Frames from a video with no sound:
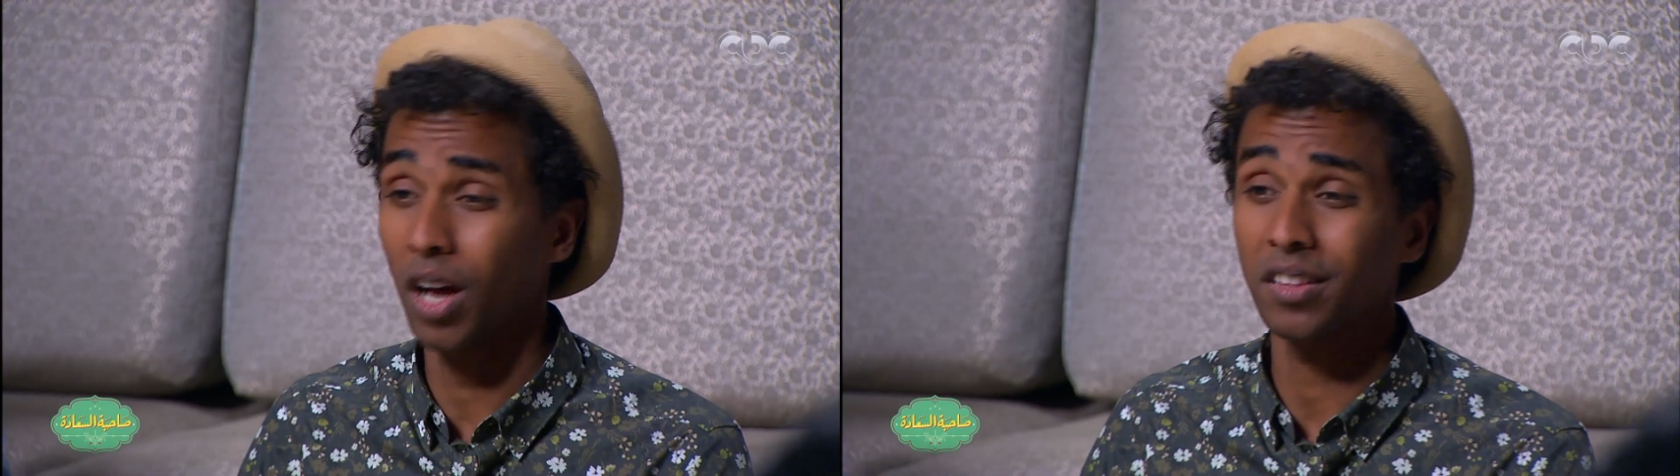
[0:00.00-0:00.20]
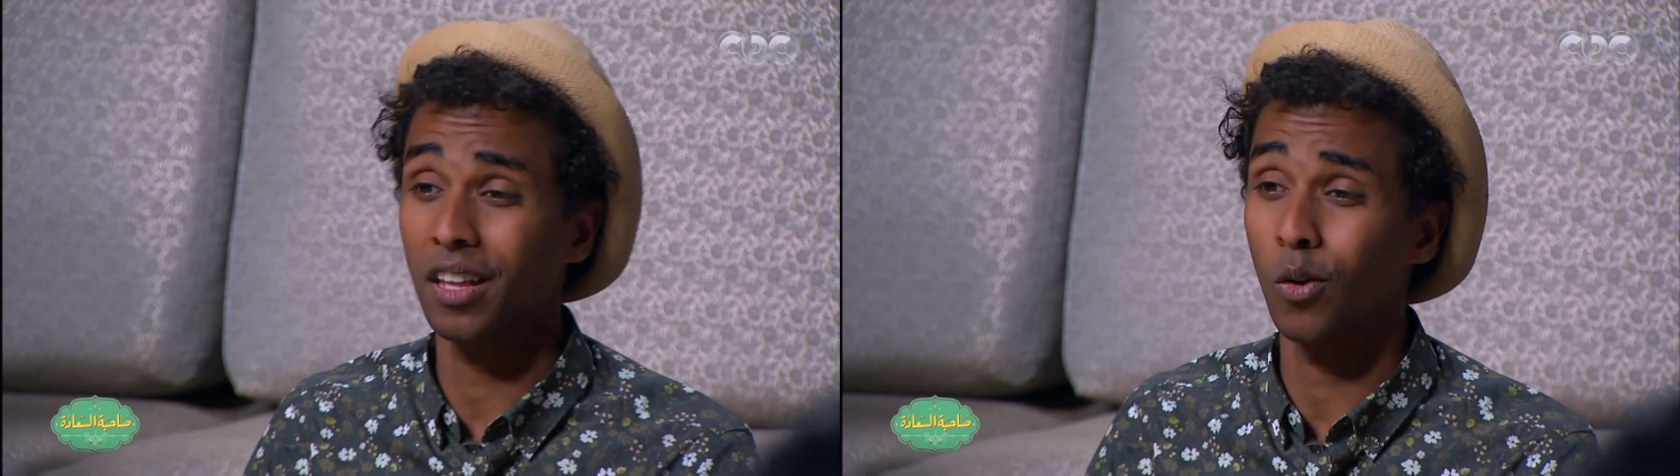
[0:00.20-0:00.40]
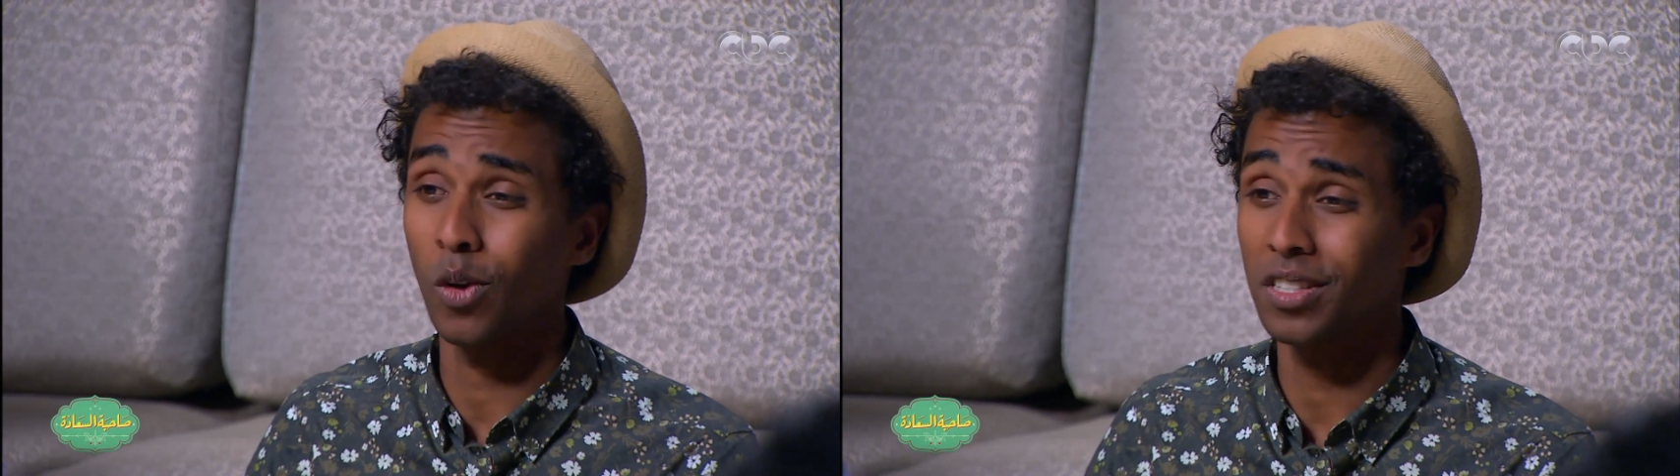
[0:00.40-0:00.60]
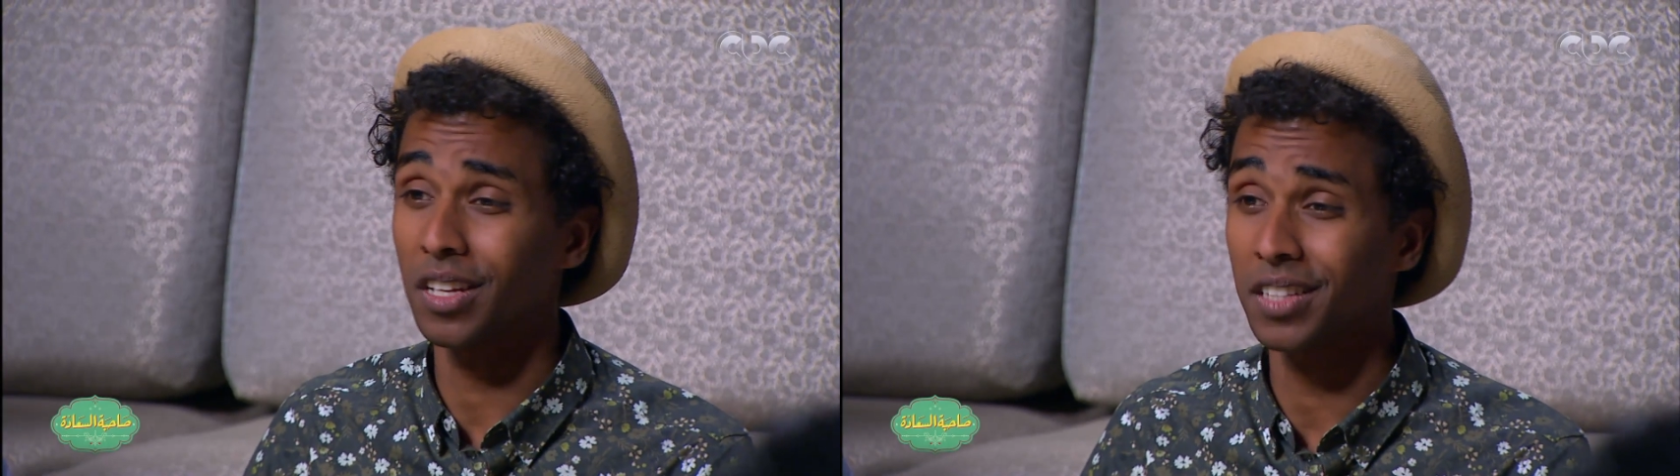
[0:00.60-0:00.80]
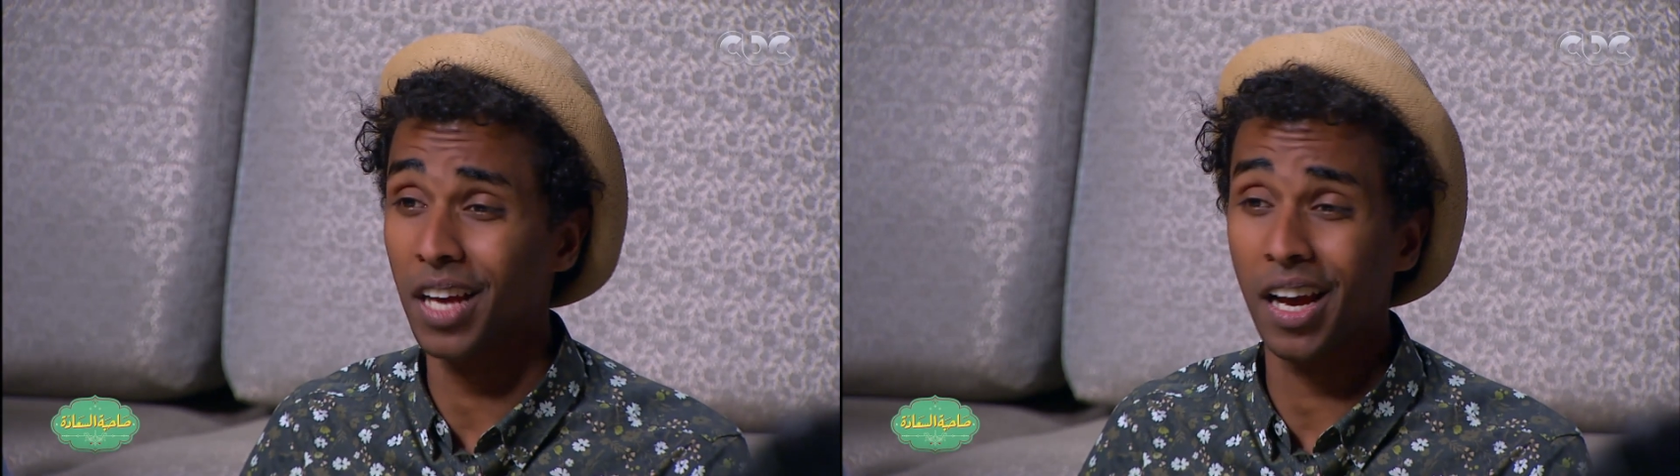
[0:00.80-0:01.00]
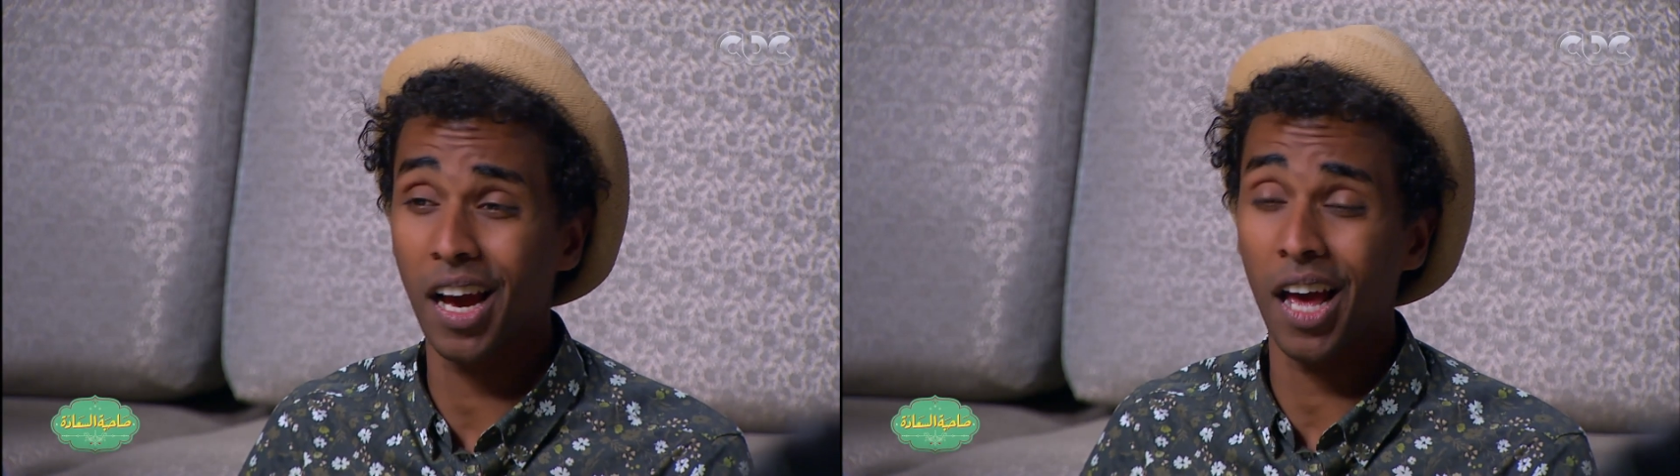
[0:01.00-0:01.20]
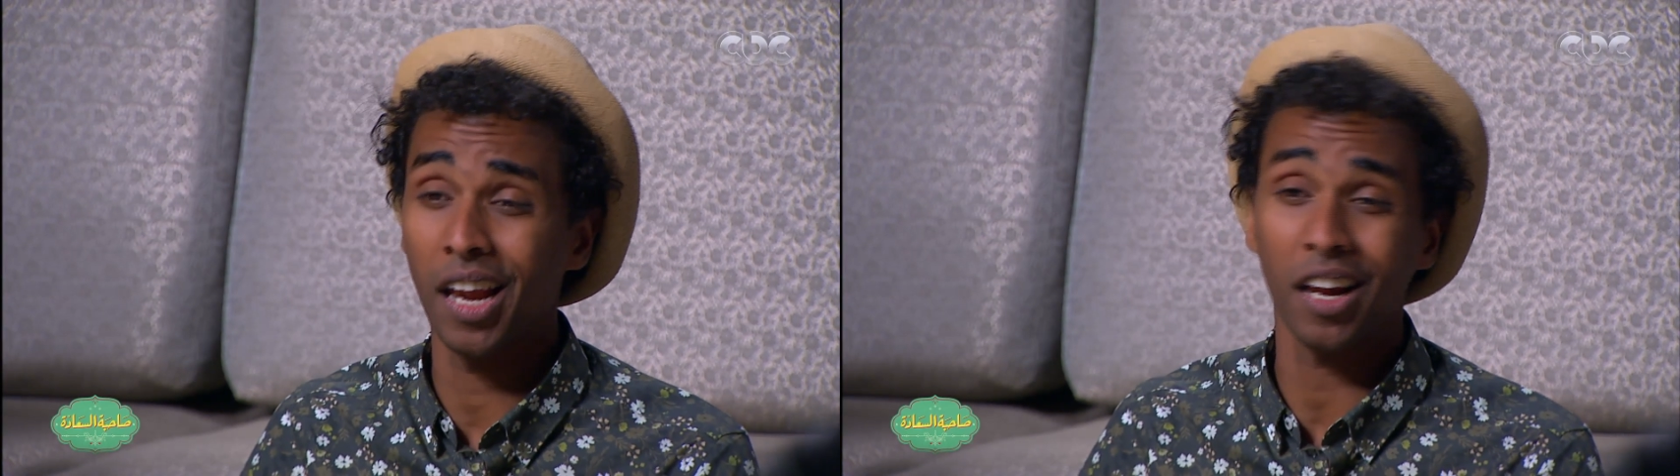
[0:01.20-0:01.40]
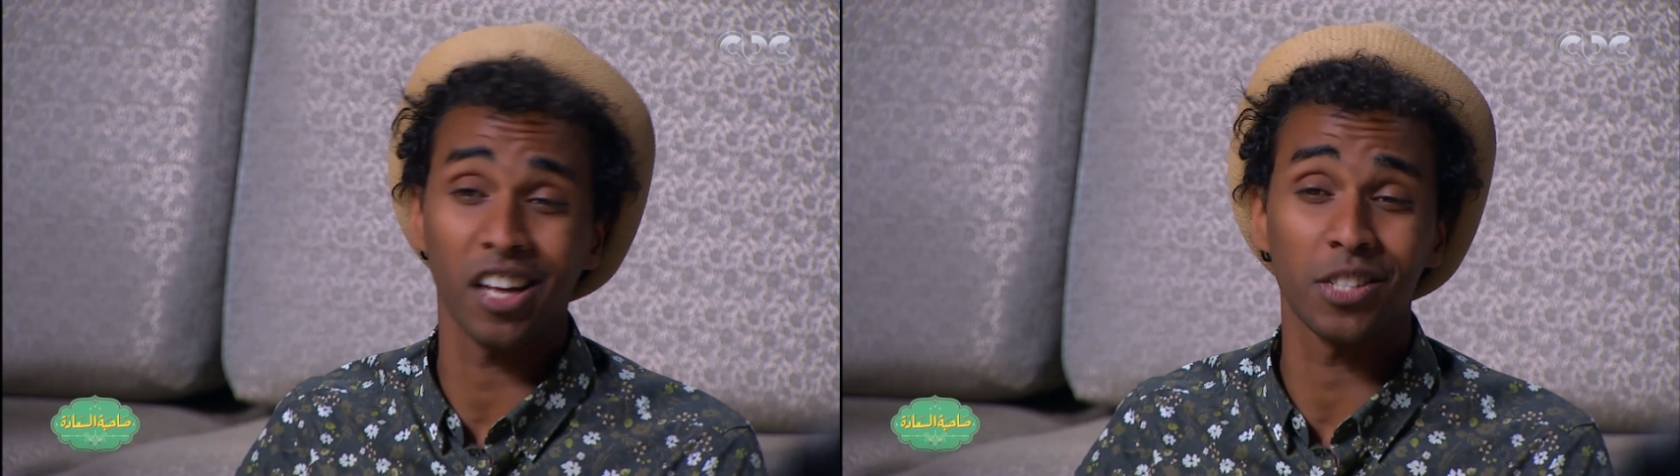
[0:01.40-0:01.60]
وخط الوسط
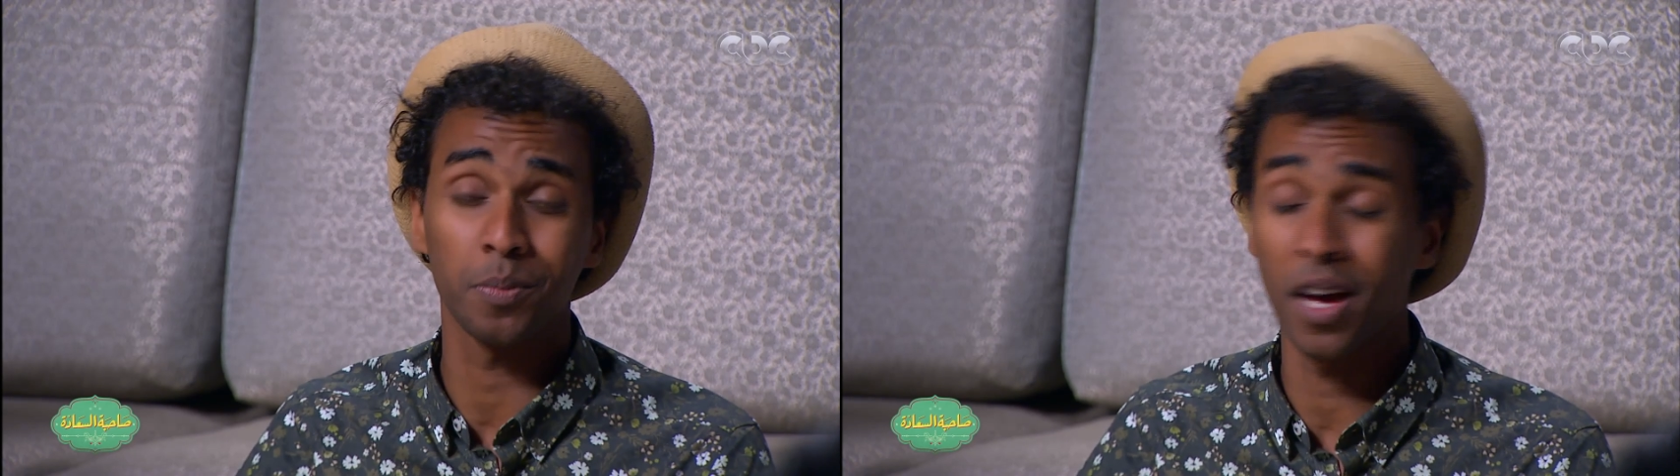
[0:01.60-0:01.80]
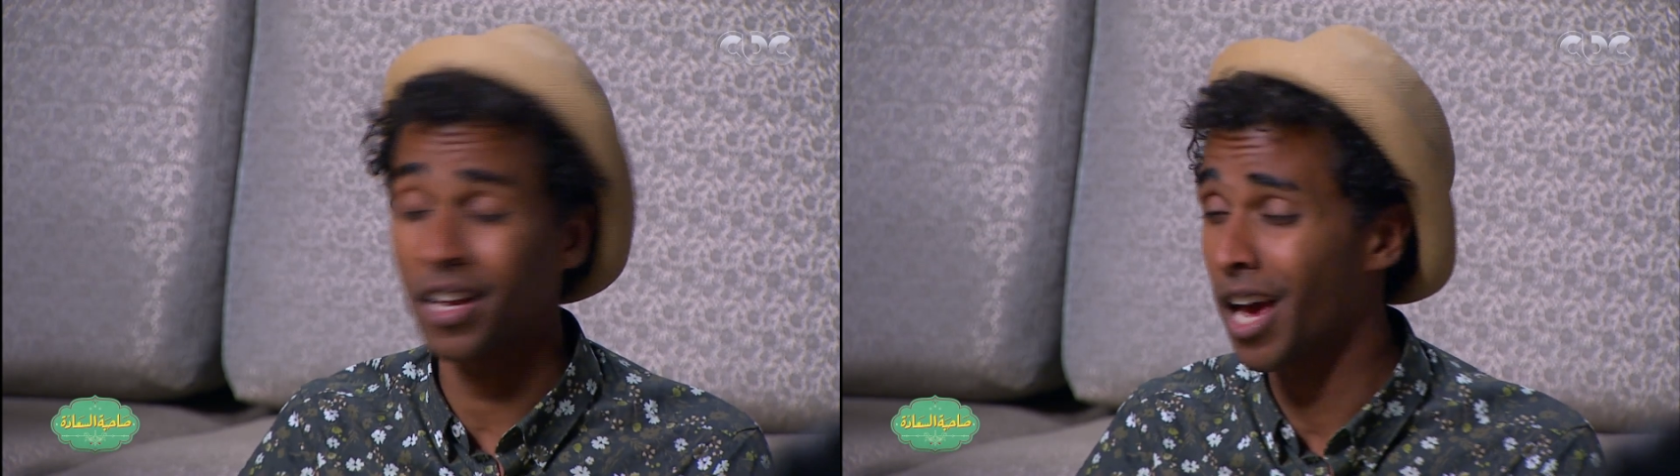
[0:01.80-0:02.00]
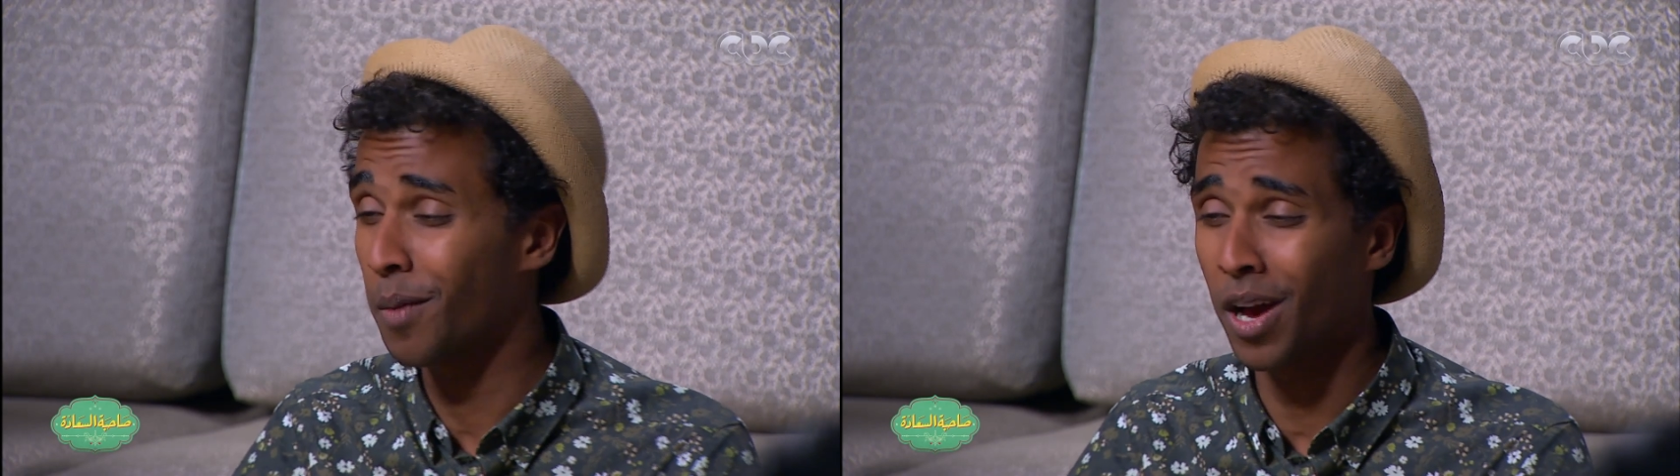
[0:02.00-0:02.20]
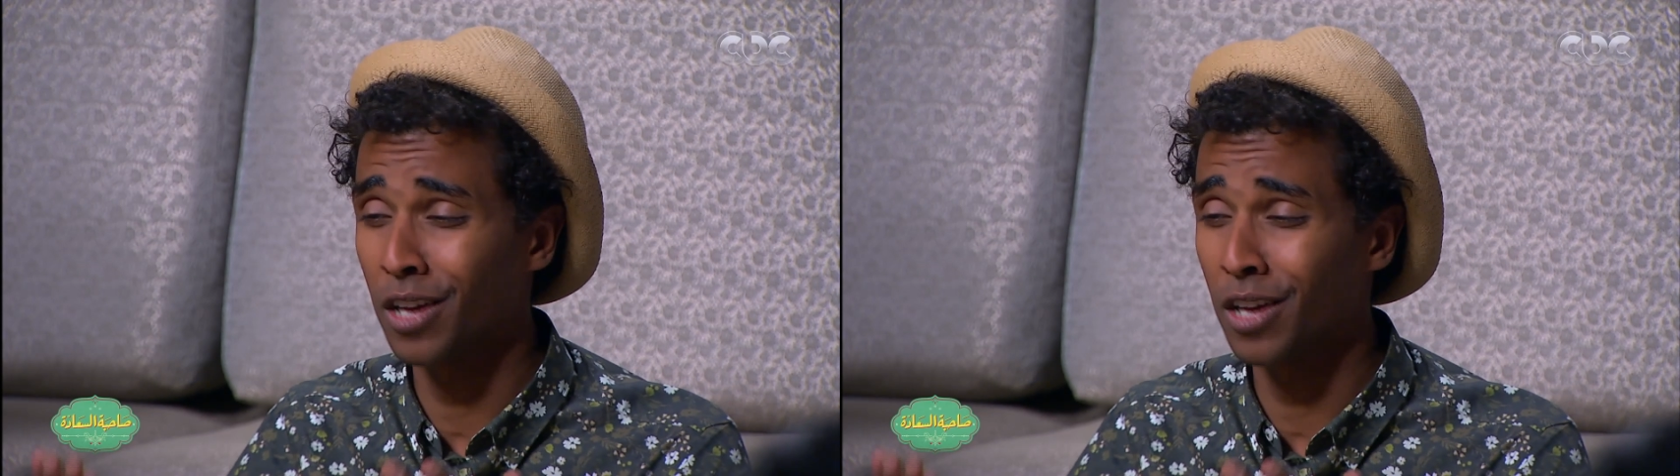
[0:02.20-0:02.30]
يجعل خصمنا